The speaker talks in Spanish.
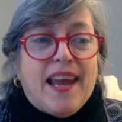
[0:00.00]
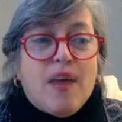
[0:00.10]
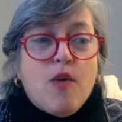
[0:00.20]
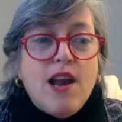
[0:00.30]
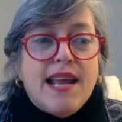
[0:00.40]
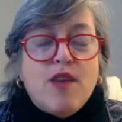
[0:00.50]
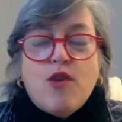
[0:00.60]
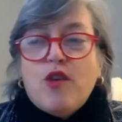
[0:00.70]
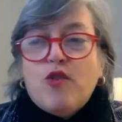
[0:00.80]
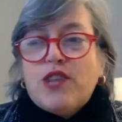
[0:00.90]
con el que
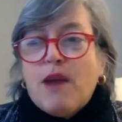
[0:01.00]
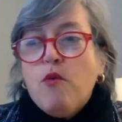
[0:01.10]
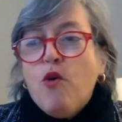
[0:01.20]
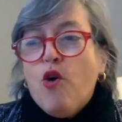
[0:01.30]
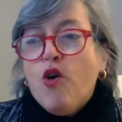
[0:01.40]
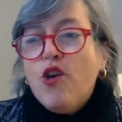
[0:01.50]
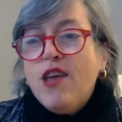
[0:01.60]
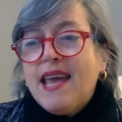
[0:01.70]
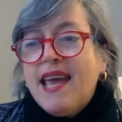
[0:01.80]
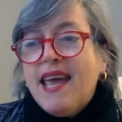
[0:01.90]
nos encontramos
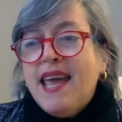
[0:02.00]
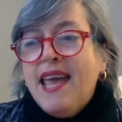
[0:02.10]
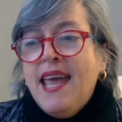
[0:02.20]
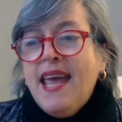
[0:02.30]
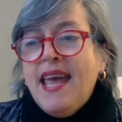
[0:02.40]
hoy, que